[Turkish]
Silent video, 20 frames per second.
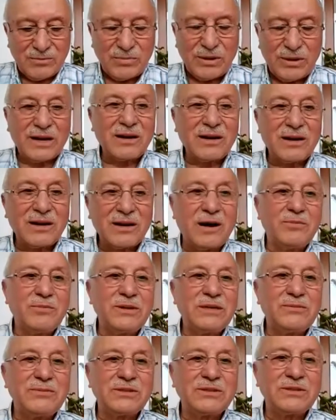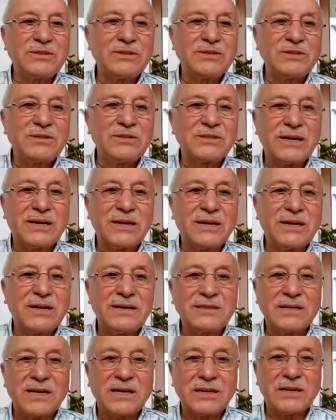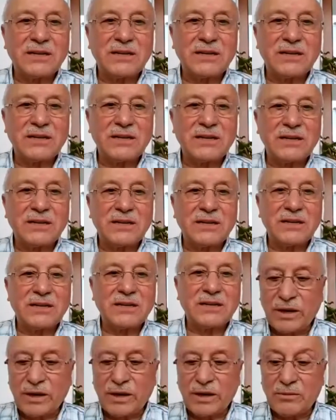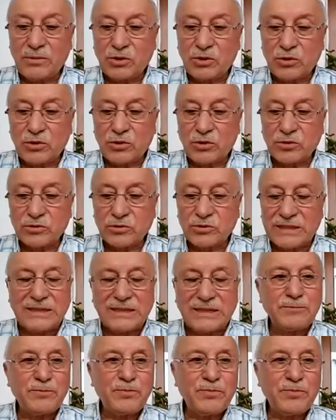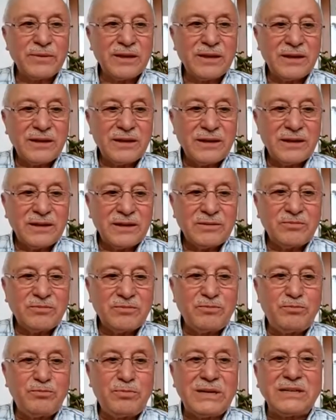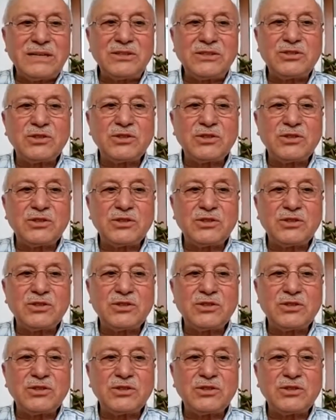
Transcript: Peygamberimiz Aleyhisselatü İslam son peygamber olduğu için bin